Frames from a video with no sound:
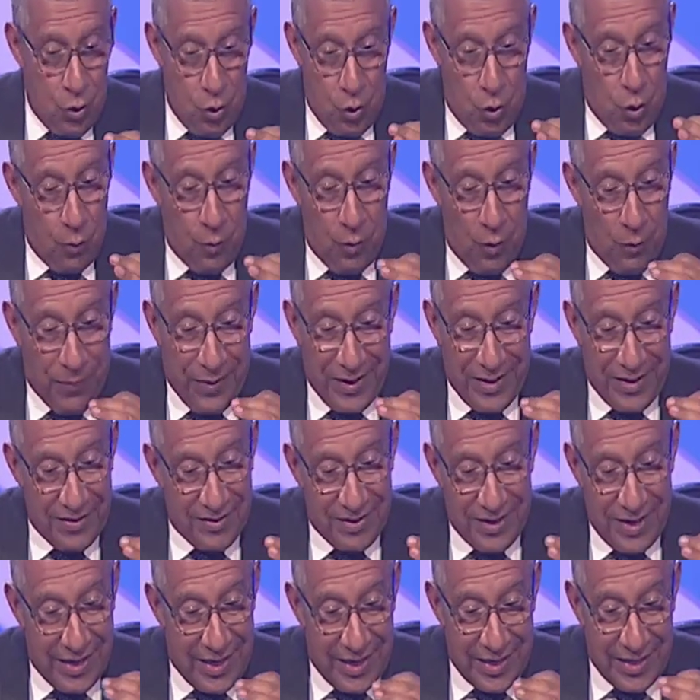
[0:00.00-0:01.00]
como para
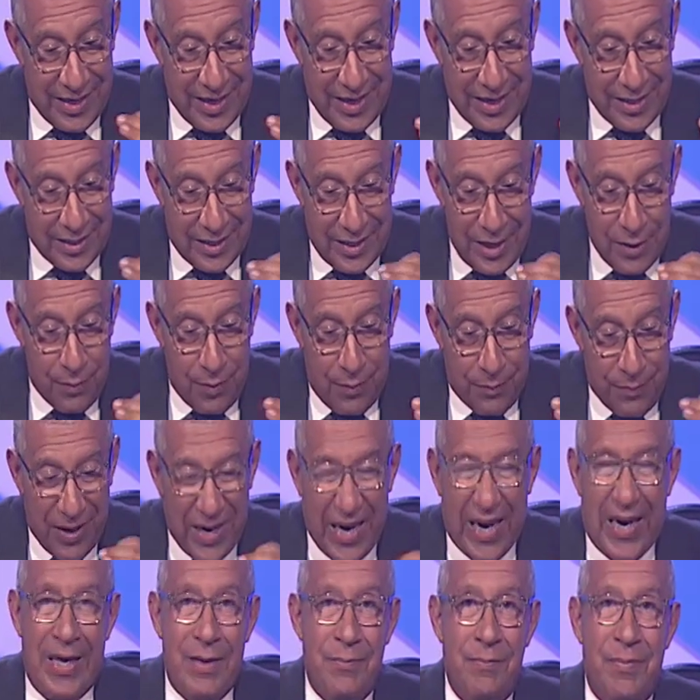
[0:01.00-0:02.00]
ser atractiva
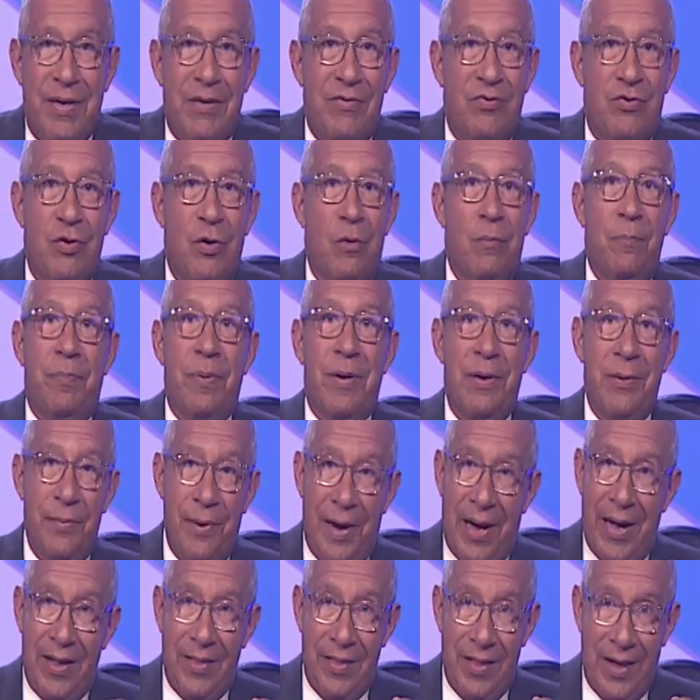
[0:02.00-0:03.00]
para la inversión
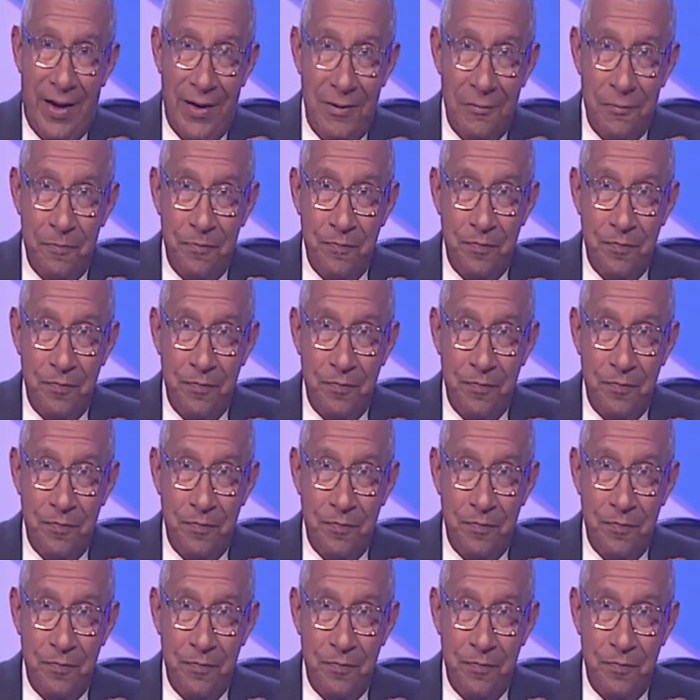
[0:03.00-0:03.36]
privada,